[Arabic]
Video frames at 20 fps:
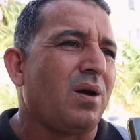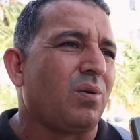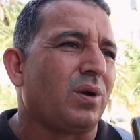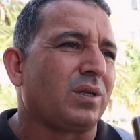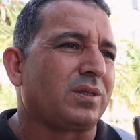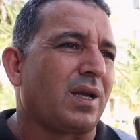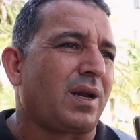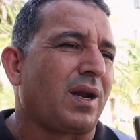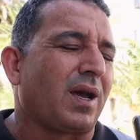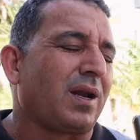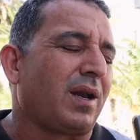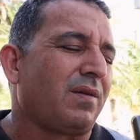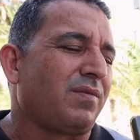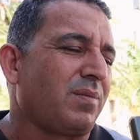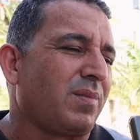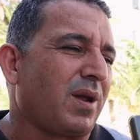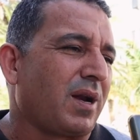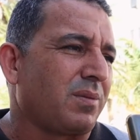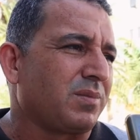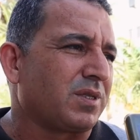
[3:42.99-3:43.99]
وانطلقنا في
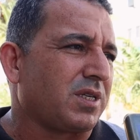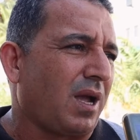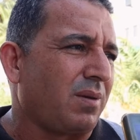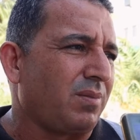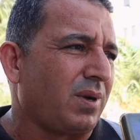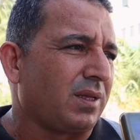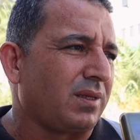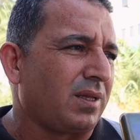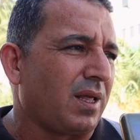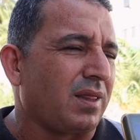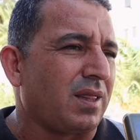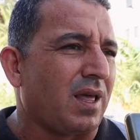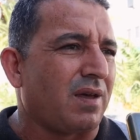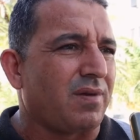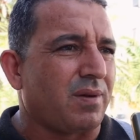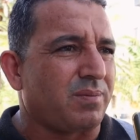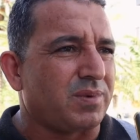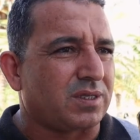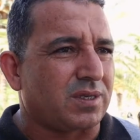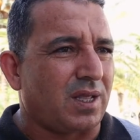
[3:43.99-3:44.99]
برنامج حمله
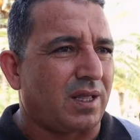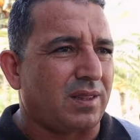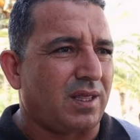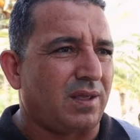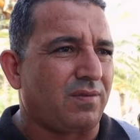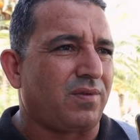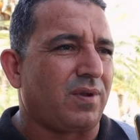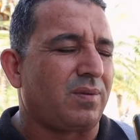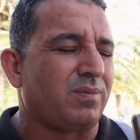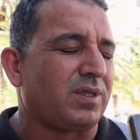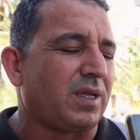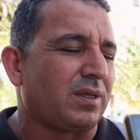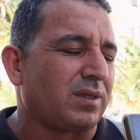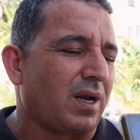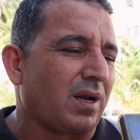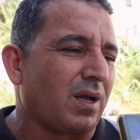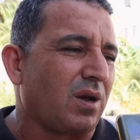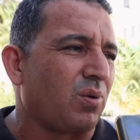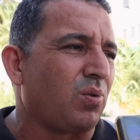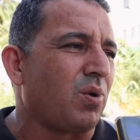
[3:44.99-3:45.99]
نظافه باش تنظيف مدينه
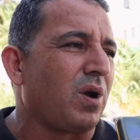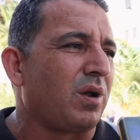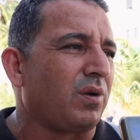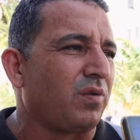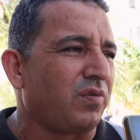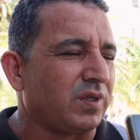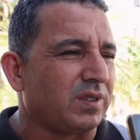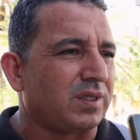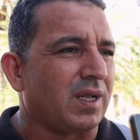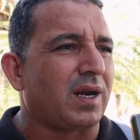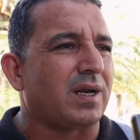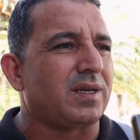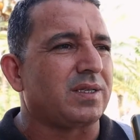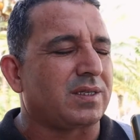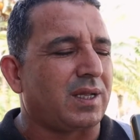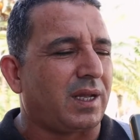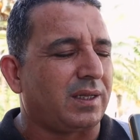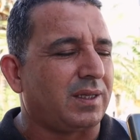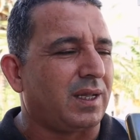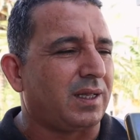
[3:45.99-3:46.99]
القروان وفي اطار
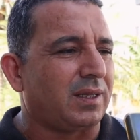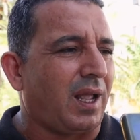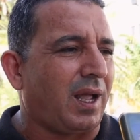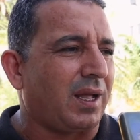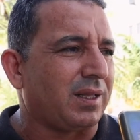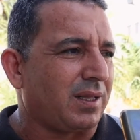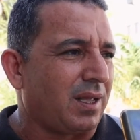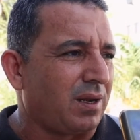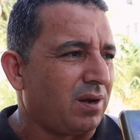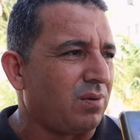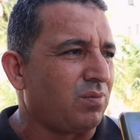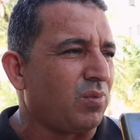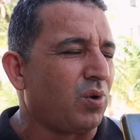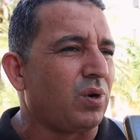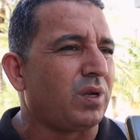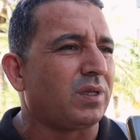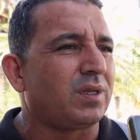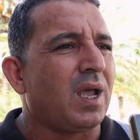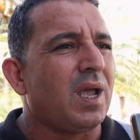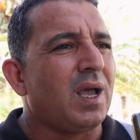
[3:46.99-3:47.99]
الاستعداد حتى
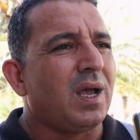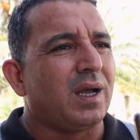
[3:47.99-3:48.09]
للمولد